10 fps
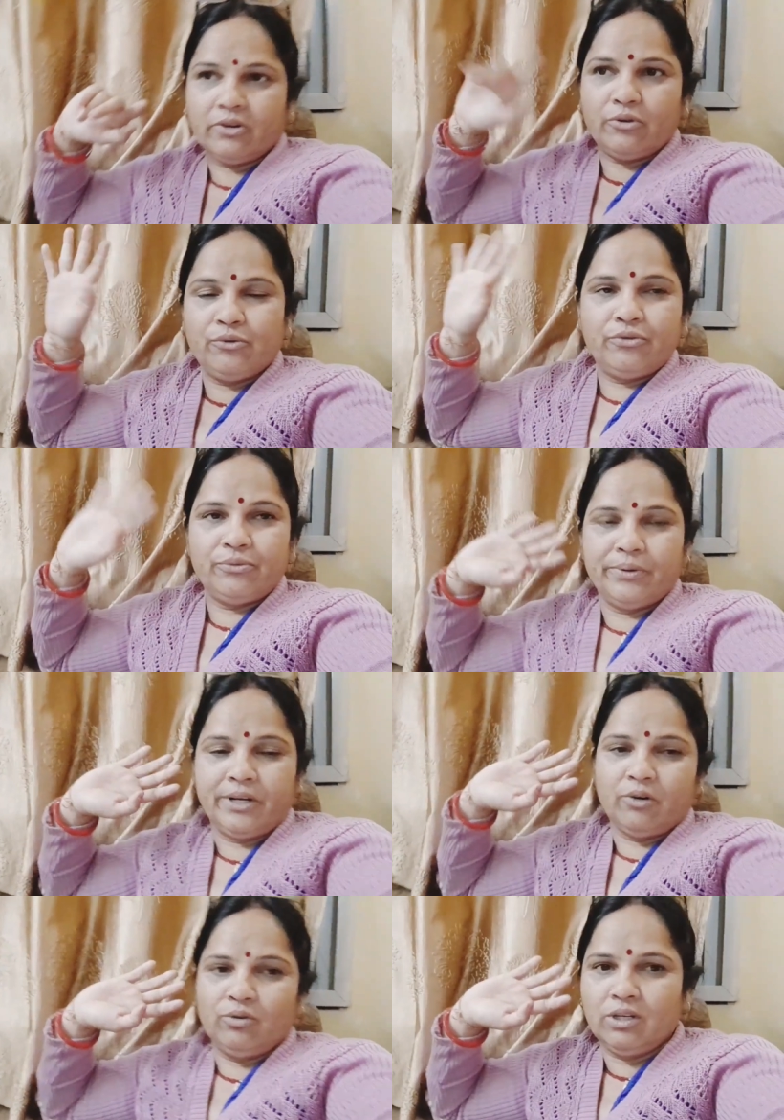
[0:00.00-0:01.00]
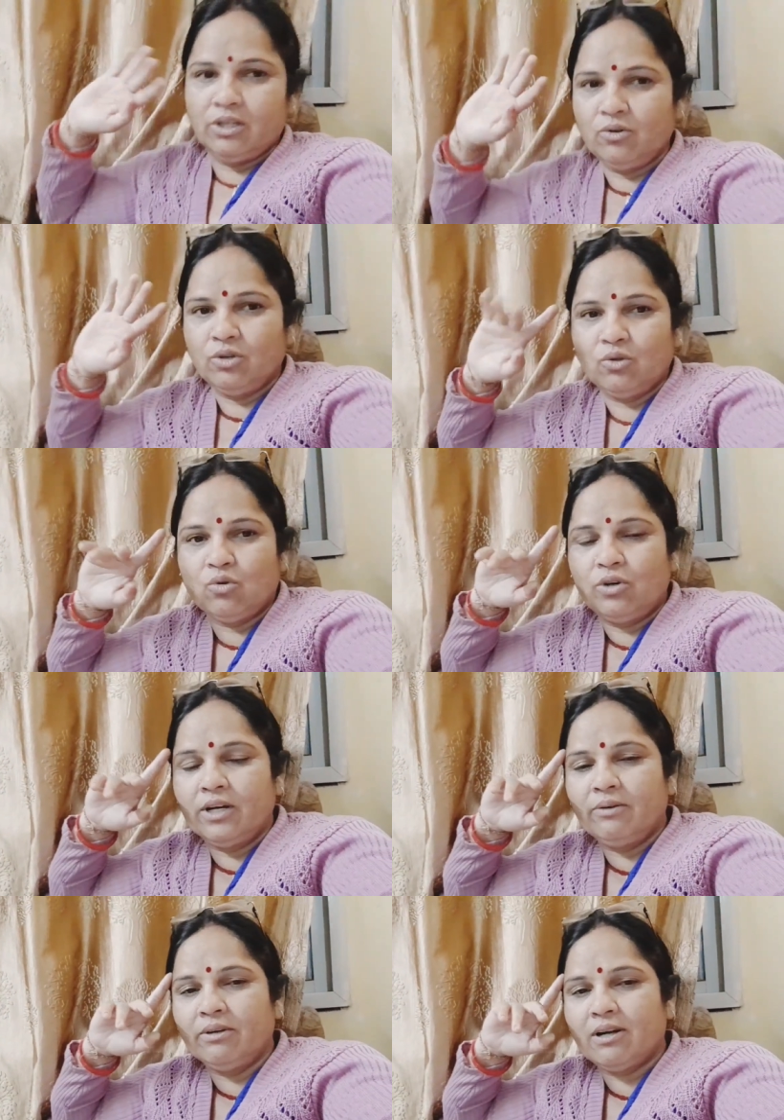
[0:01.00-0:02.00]
और फिर बनाऊँगी क्योंकि
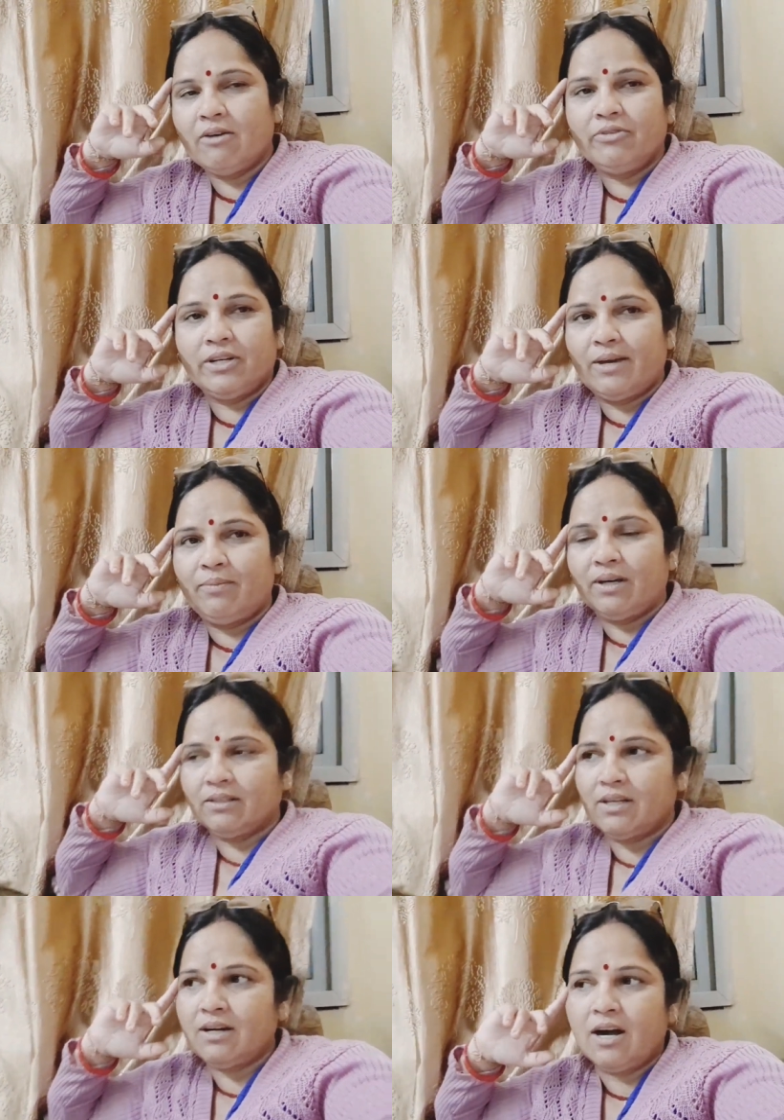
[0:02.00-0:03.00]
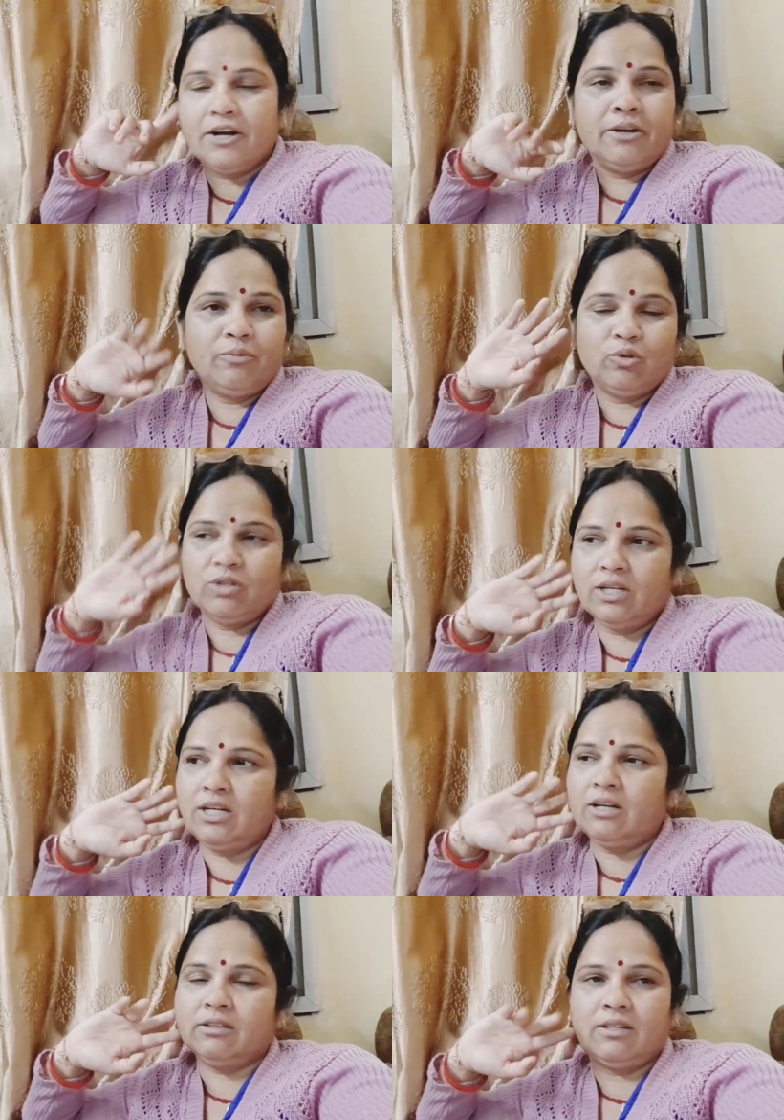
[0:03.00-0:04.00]
तोड़ने में काफ़ी टाइम लगता है काटने में उतना
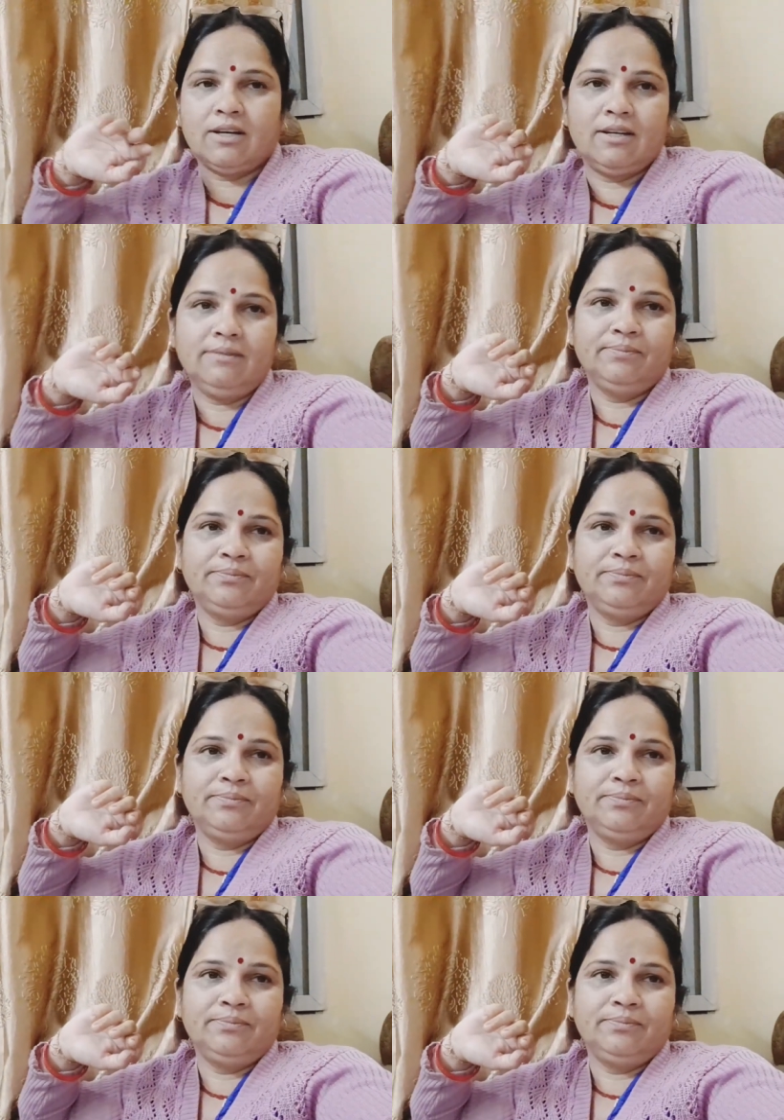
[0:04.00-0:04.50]
नहीं लगता है